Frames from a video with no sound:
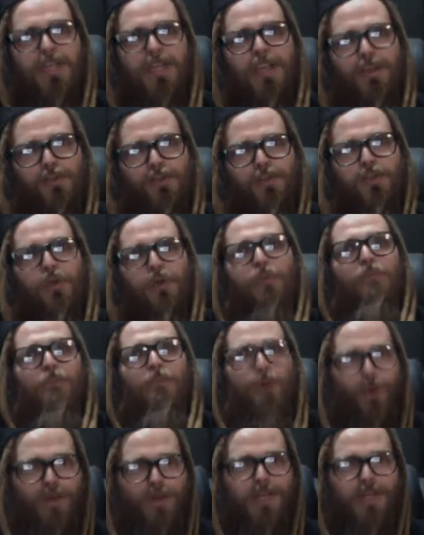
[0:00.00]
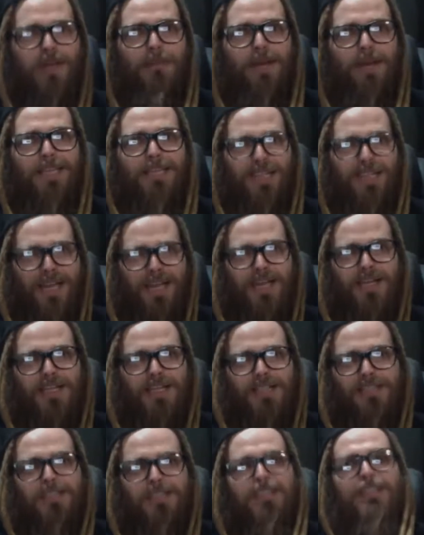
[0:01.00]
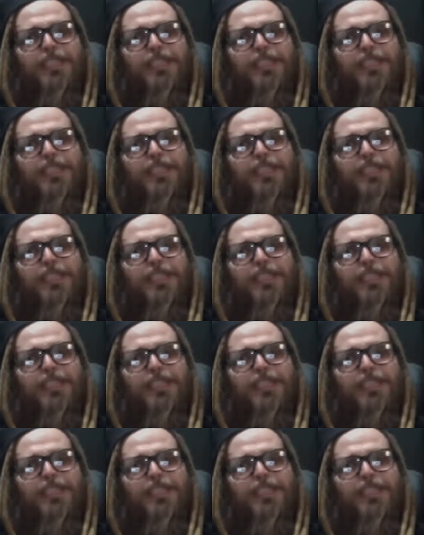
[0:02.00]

Eu sou Bolha Batera,